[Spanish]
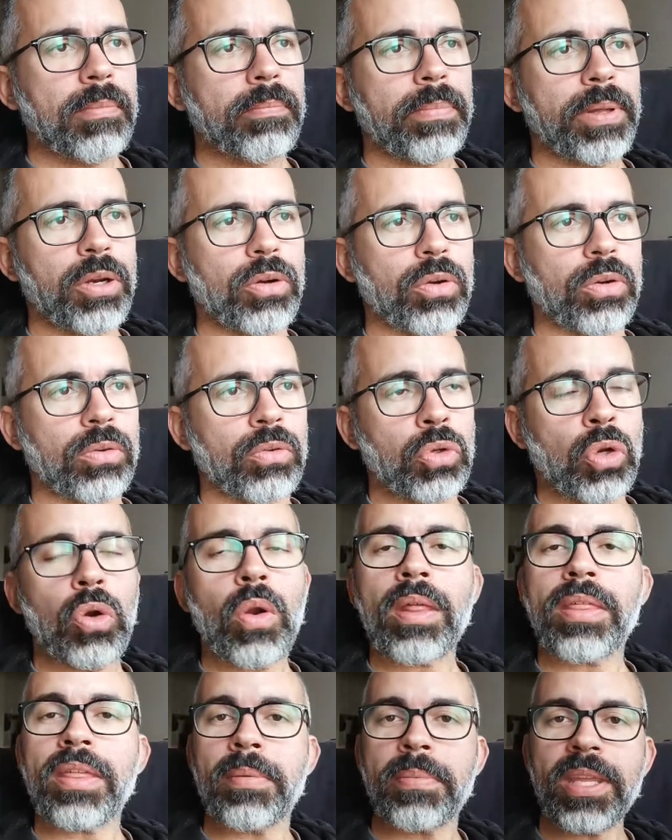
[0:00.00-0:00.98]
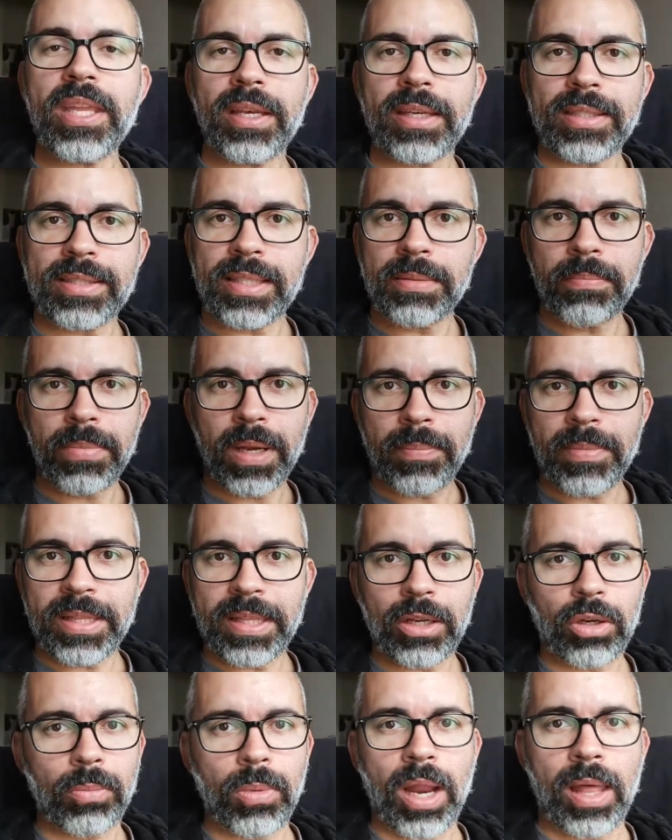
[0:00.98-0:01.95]
pero no lo hace bien, es
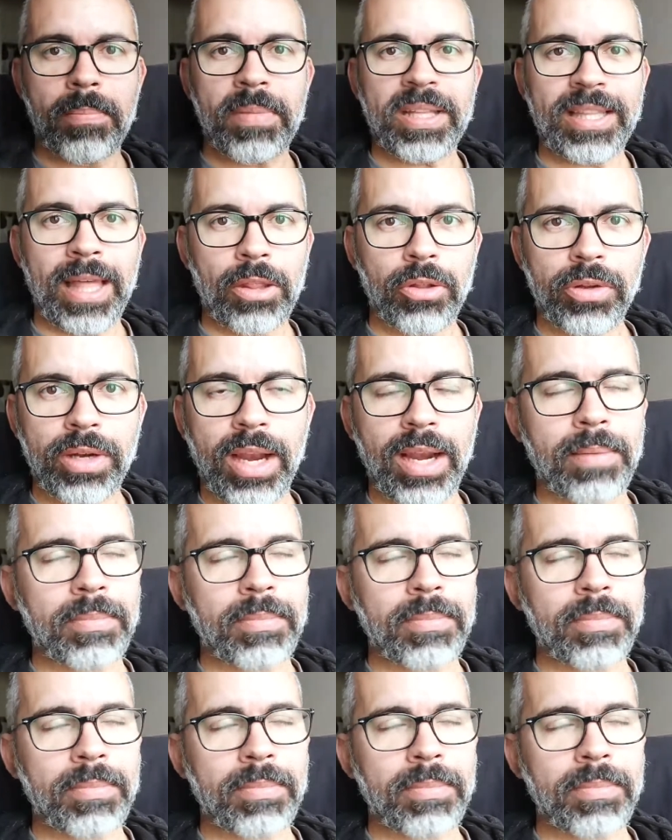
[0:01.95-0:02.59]
simplemente como la metadona.